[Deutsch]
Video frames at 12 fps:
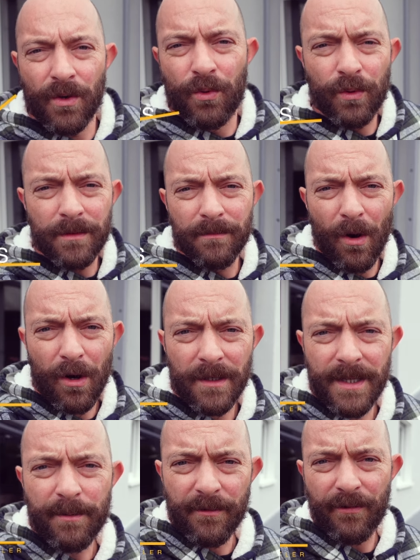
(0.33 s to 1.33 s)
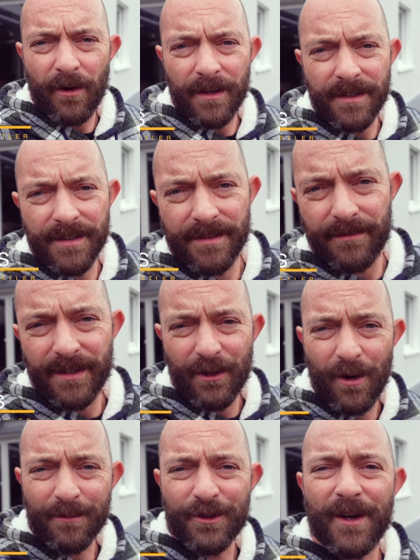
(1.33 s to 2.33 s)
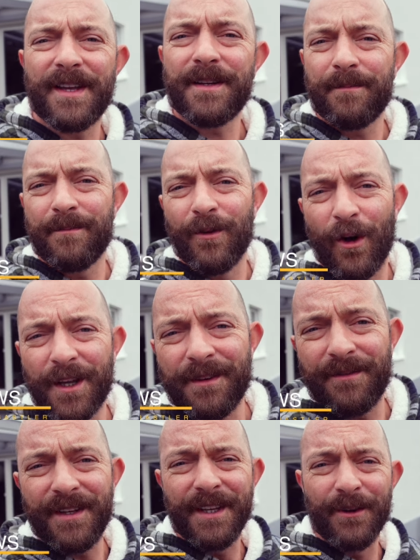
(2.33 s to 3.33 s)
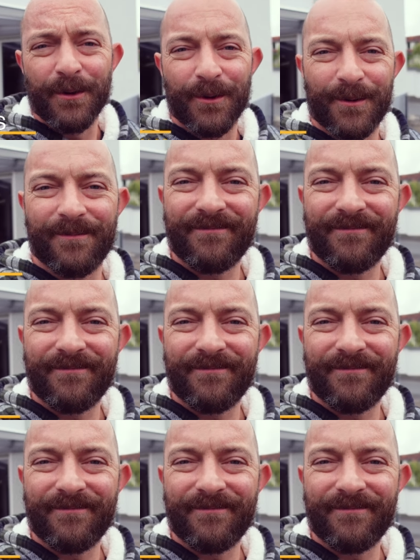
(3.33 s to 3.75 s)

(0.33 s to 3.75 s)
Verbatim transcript: Guten Morgen, liebe Freunde. Willkommen zu einem neuen Video.